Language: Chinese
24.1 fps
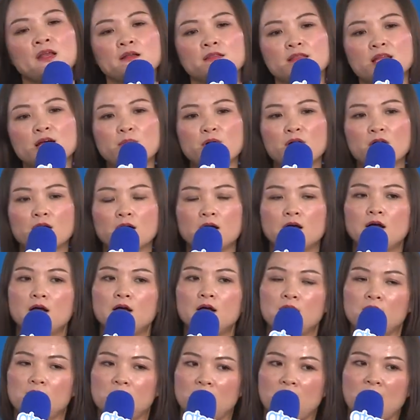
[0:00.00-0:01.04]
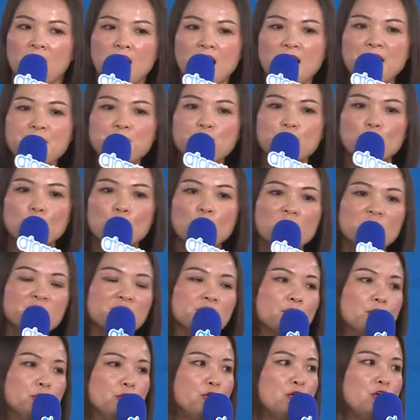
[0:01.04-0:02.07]
那么还有我们
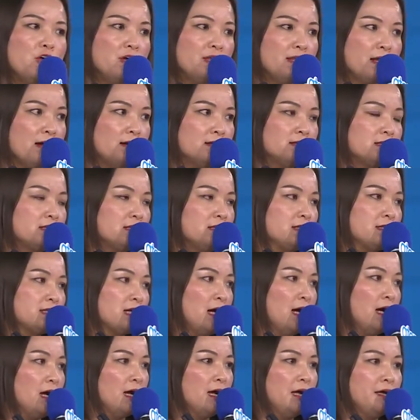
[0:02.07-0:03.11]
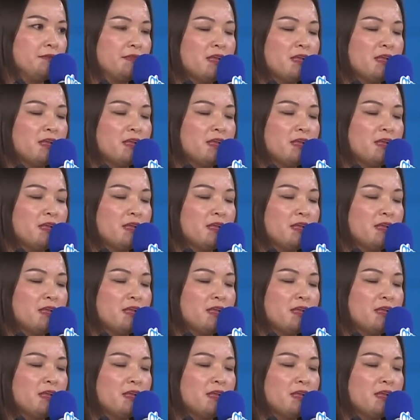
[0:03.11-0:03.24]
的越南市场。